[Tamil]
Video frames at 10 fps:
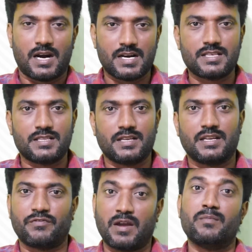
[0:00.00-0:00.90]
அடுத்தது
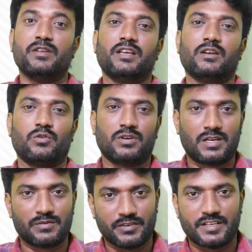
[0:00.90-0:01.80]
என்ன ஃபேமிலிகள்
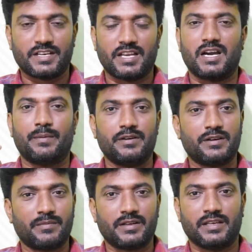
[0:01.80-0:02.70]
கொண்டாடும் வெற்றியா
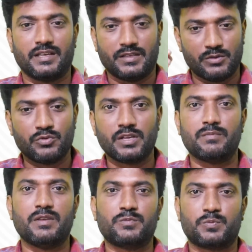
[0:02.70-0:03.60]
அப்படின்ற மாதிரி இவங்களே
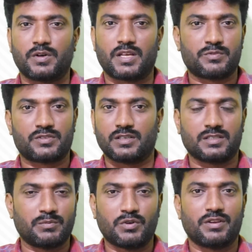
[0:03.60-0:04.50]
மீம்ஸ் போட
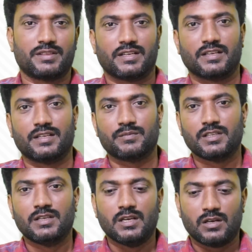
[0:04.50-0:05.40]
ஆரம்பிச்சிட்டாங்க சமூக வலைத்தளங்களில்
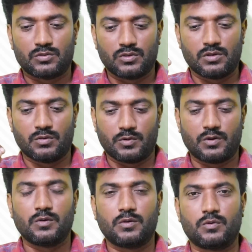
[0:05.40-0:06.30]
ஸோ
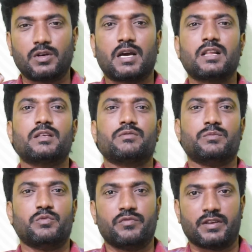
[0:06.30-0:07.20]
ஒரு ஒரு கருத்தை
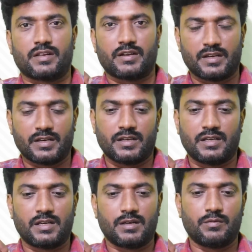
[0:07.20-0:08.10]
வந்து முன்வைக்கிற என்னென்னா